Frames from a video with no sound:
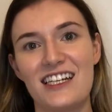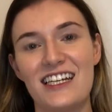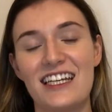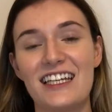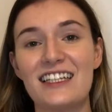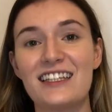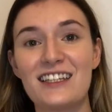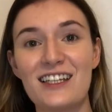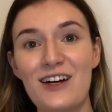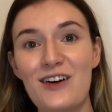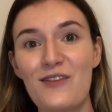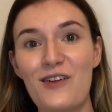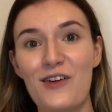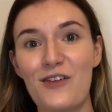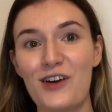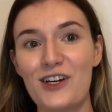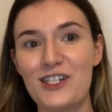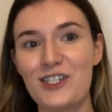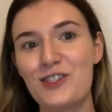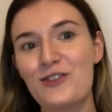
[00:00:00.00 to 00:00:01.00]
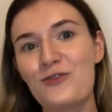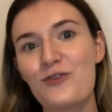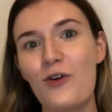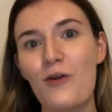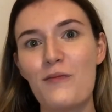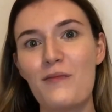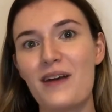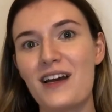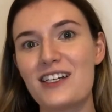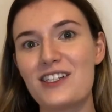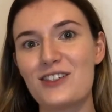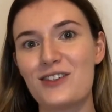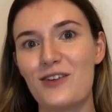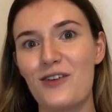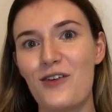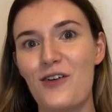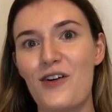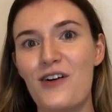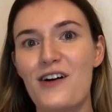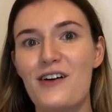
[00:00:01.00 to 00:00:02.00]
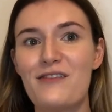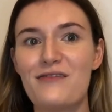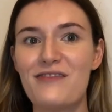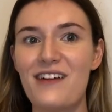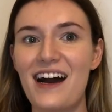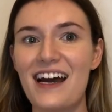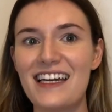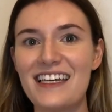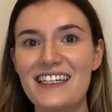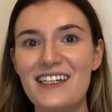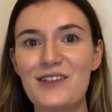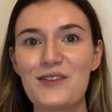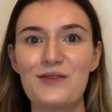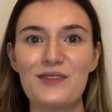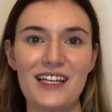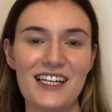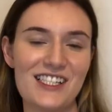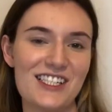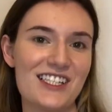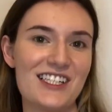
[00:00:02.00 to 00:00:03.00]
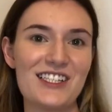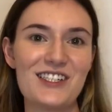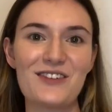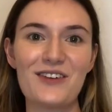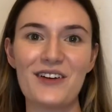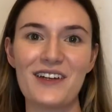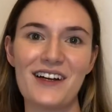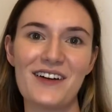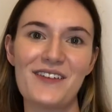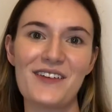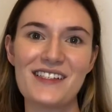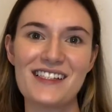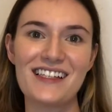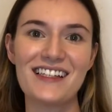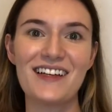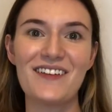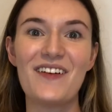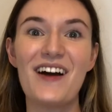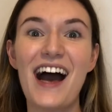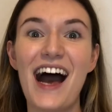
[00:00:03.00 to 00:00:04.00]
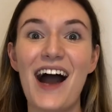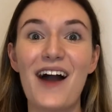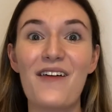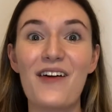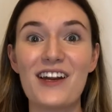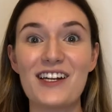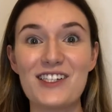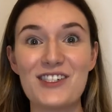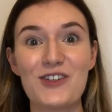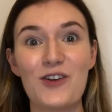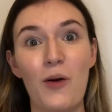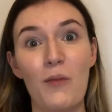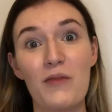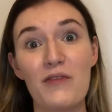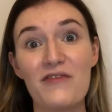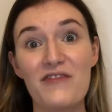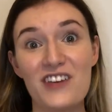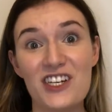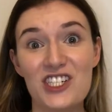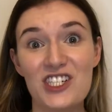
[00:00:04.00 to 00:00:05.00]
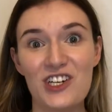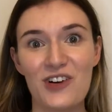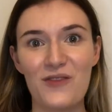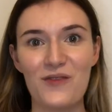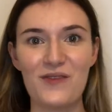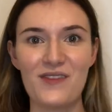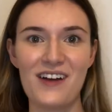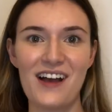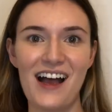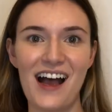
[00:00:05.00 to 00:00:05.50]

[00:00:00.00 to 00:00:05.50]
Então, agora a gente não come mais só farinha com lasquinha de qualquer coisa, não. Agora a gente come feijão.